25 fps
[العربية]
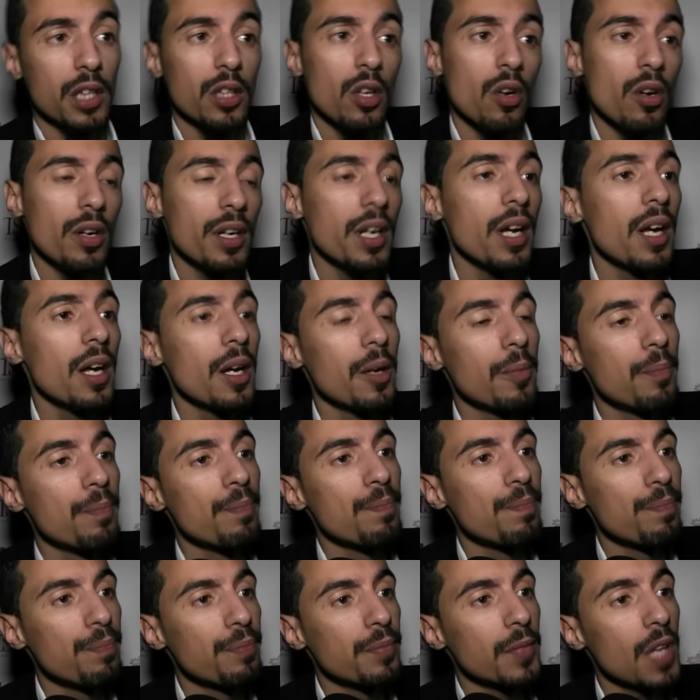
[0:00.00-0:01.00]
دونك
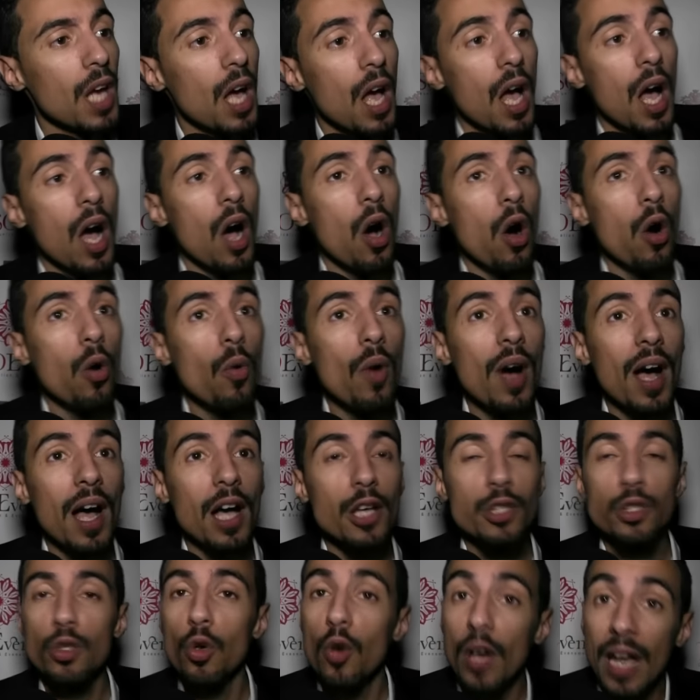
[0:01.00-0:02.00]

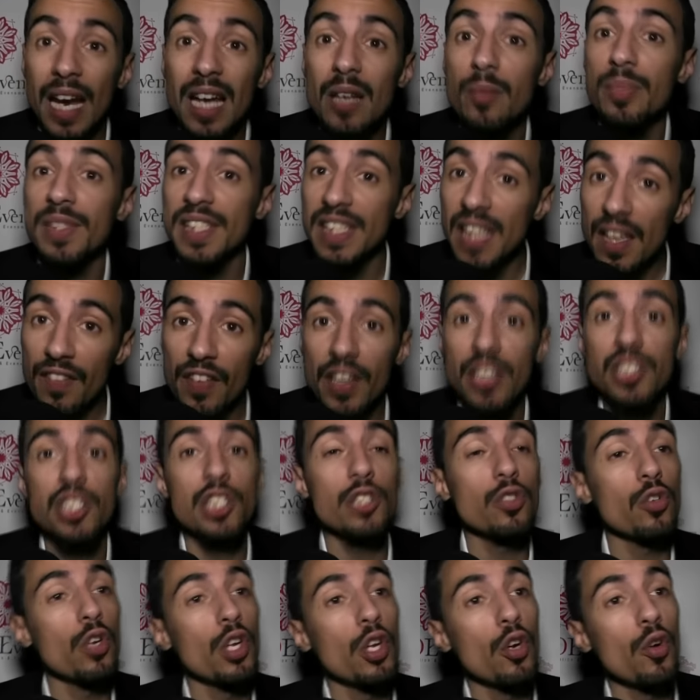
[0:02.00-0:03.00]
وشكرا euh, بزاف حيت
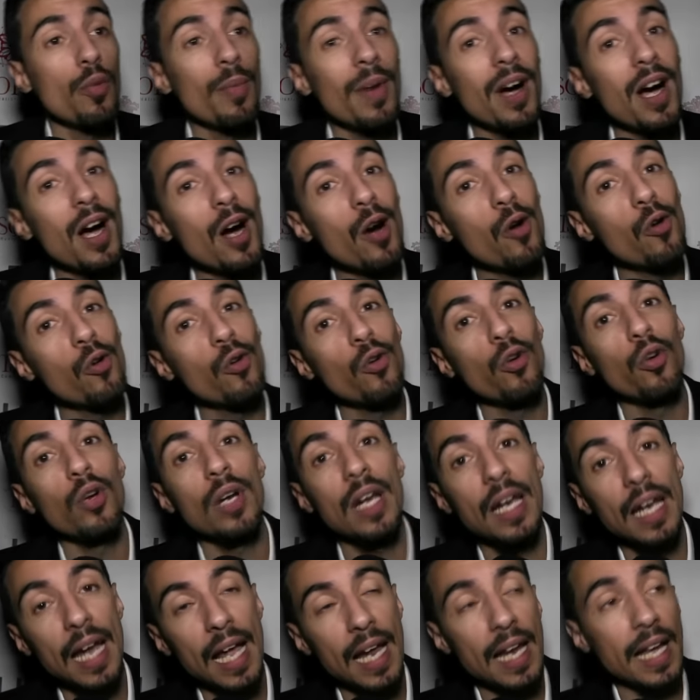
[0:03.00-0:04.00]
جيتوا اليوم
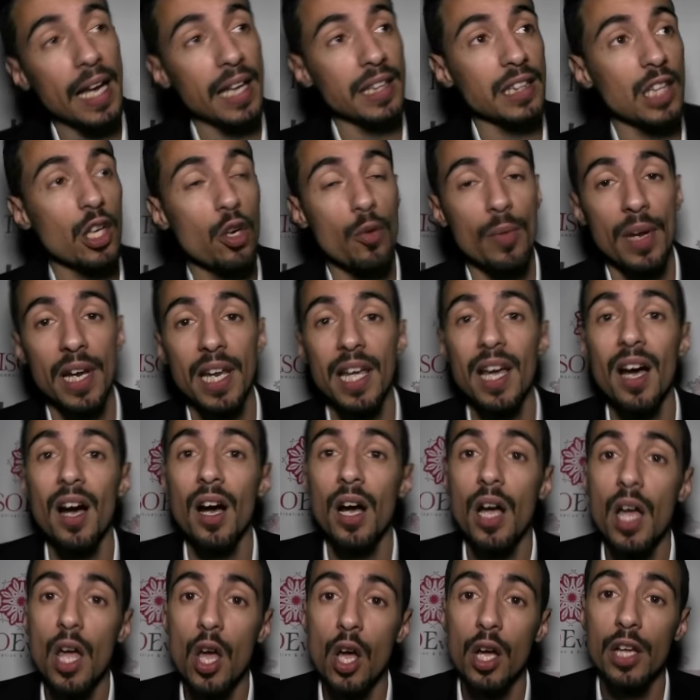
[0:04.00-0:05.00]
والله لا يخطيكم عليا
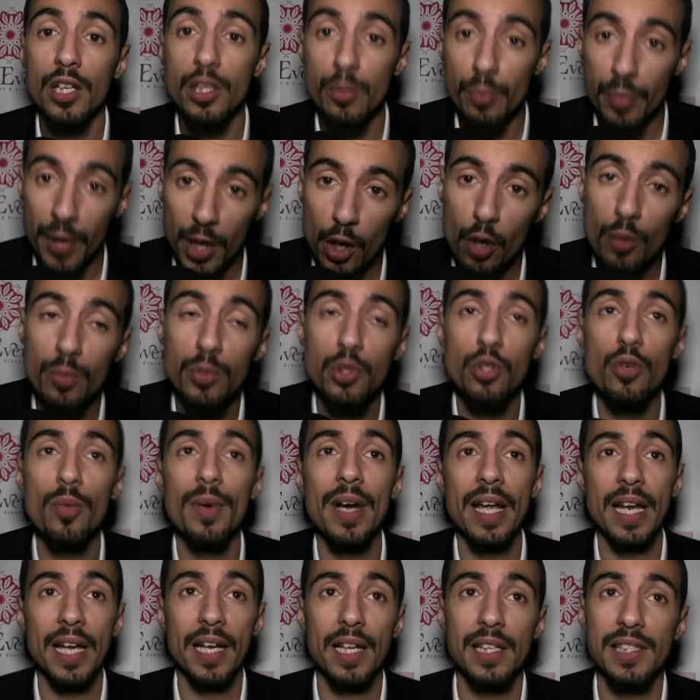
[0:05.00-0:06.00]
بكم
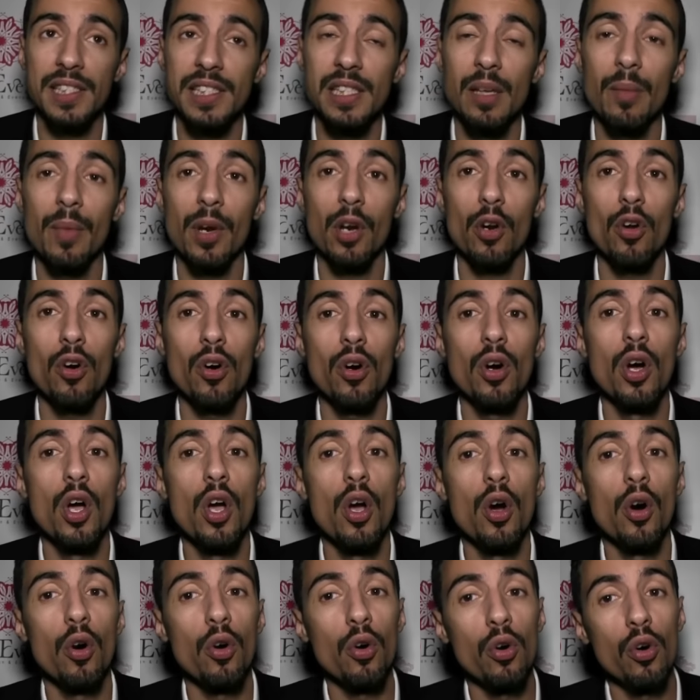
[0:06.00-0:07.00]
نتوما حنا كنستمروا
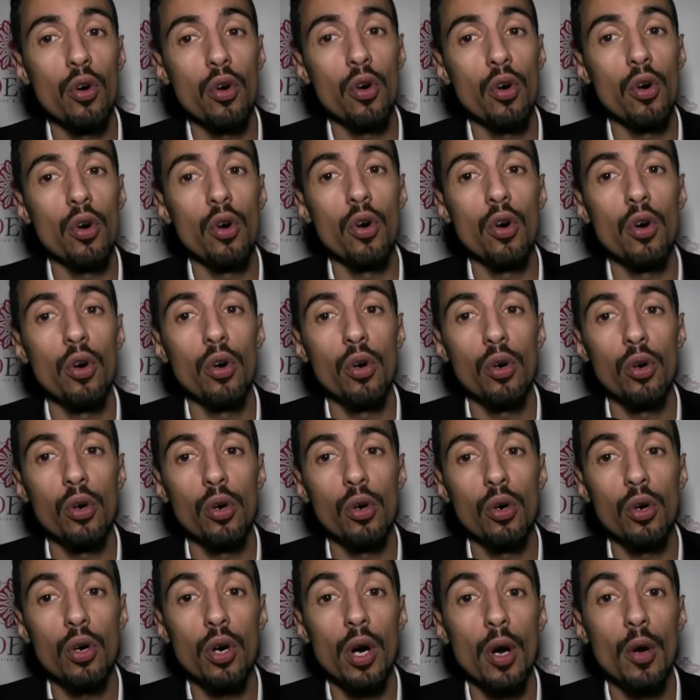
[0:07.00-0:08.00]
و
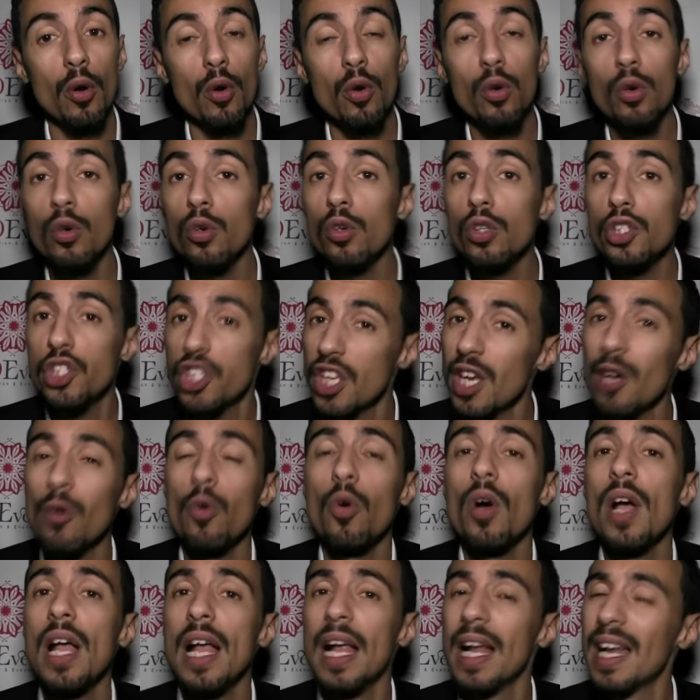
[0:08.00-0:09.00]

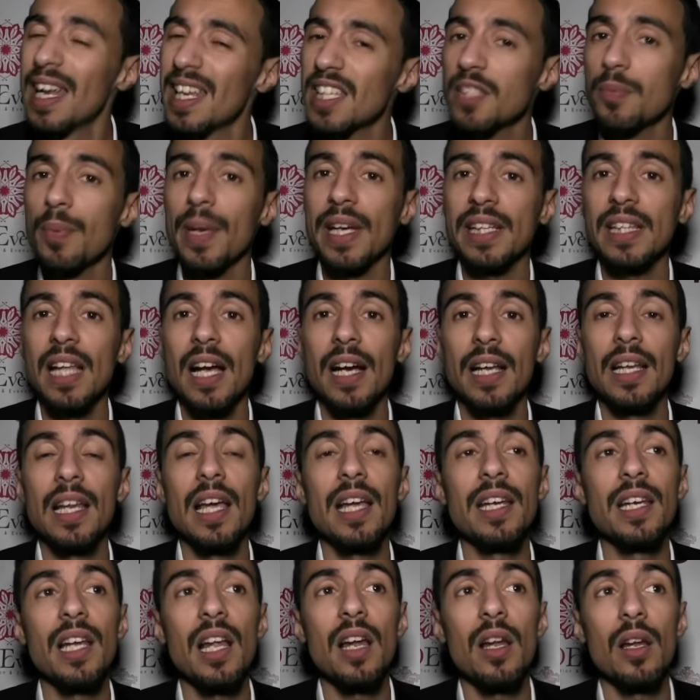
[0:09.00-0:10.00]
وجيو لي سبيكتاكل
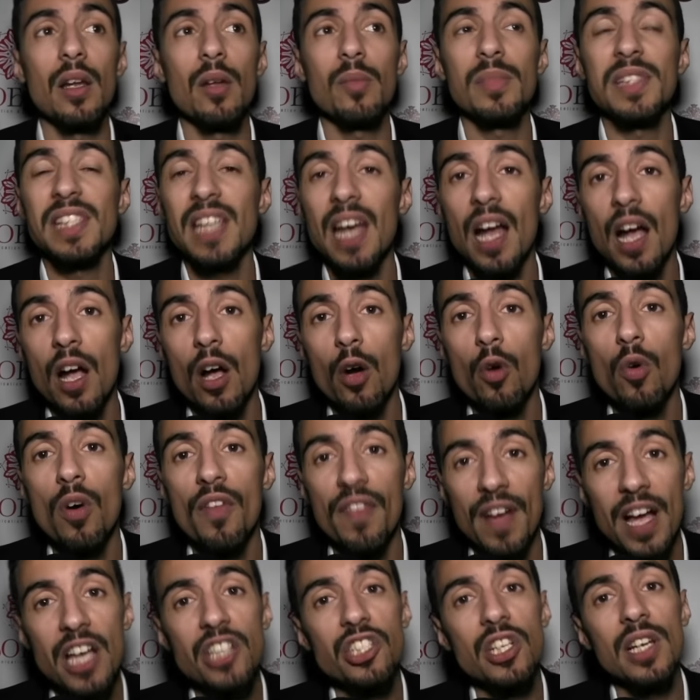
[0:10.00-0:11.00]
لان المسرح
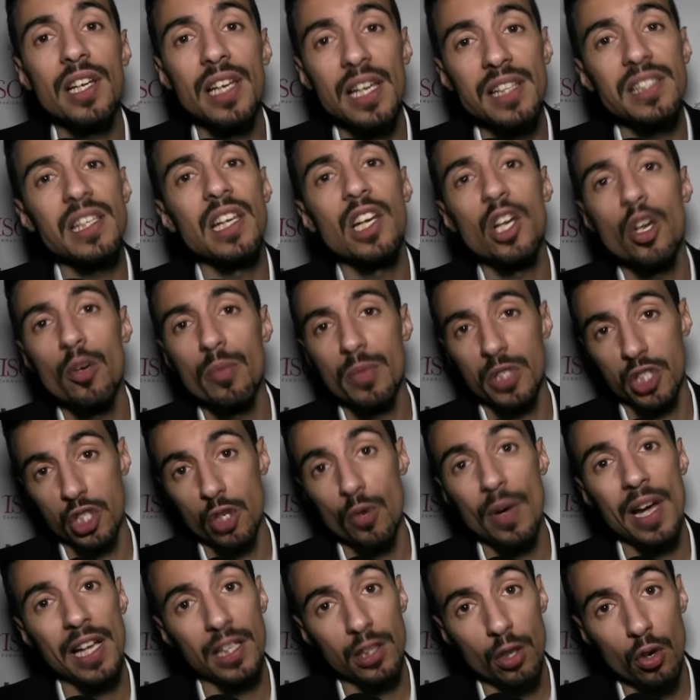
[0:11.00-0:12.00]
هو في حاجه للناس انهم
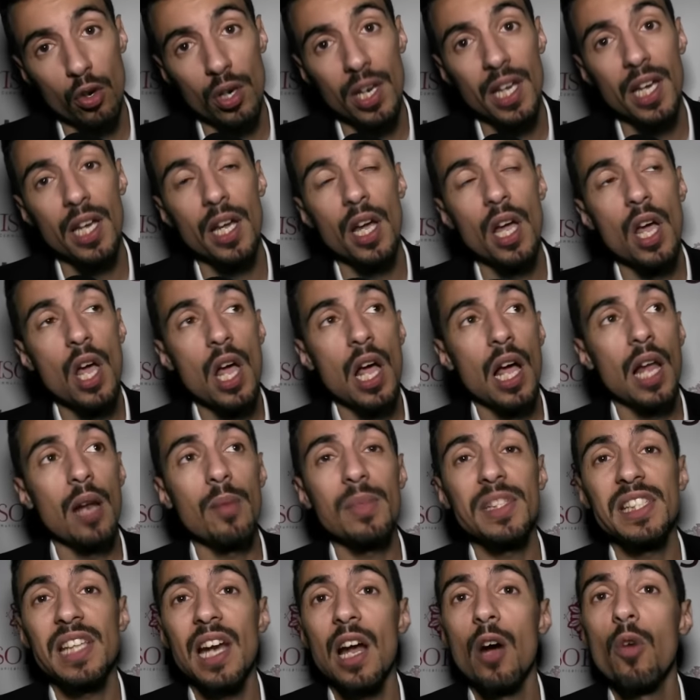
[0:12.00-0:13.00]
يجيو يحضروا ليه
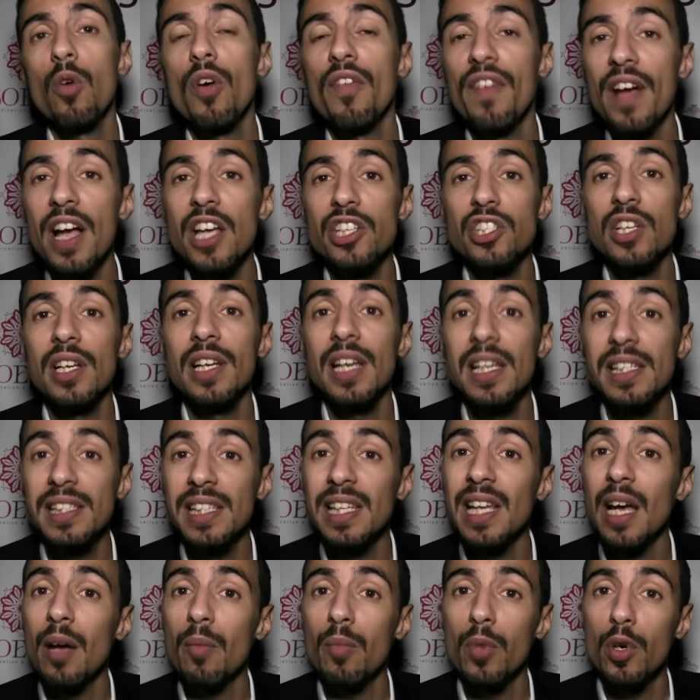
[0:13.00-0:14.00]
المسرح هو في حاجه
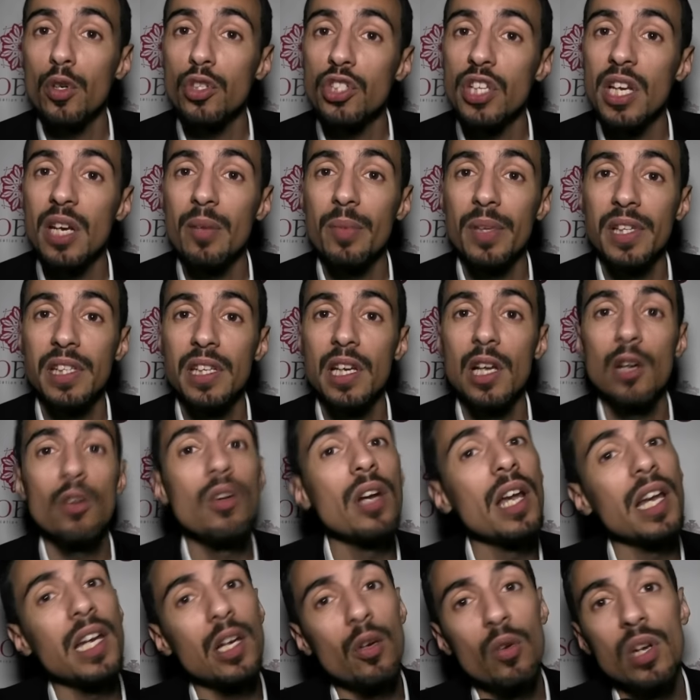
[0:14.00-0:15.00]
للناس اللي عمروا الجنبات
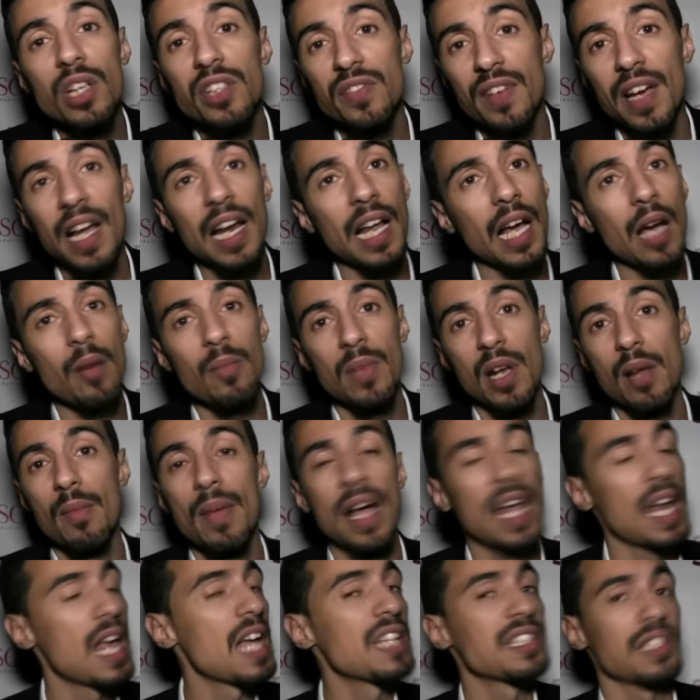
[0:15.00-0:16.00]
ديالو لانه ولات فيها الخمله
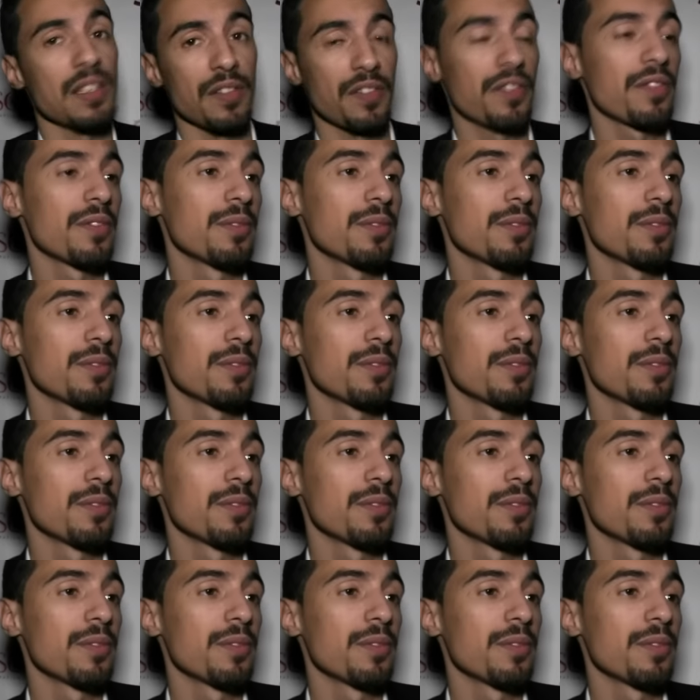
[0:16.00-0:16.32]
مع الاسف